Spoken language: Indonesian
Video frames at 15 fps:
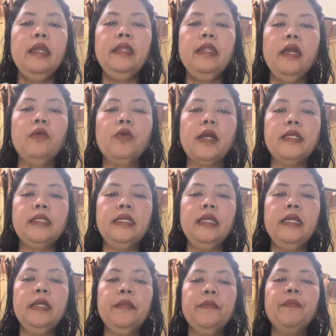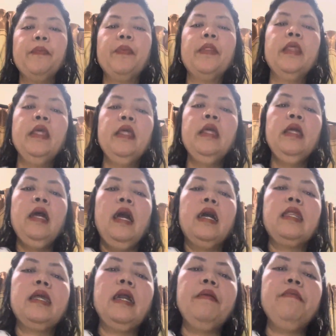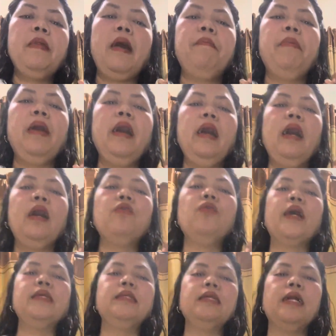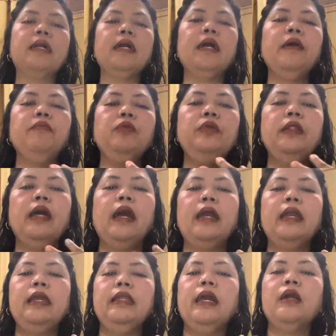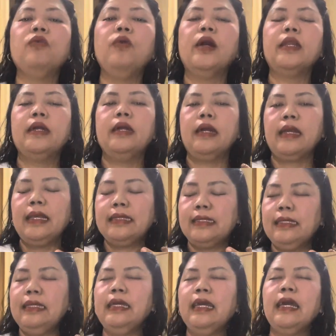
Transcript: ini aku kasih harga berapa? Aku kasih Kakak Bunda. Ini aku harga kasih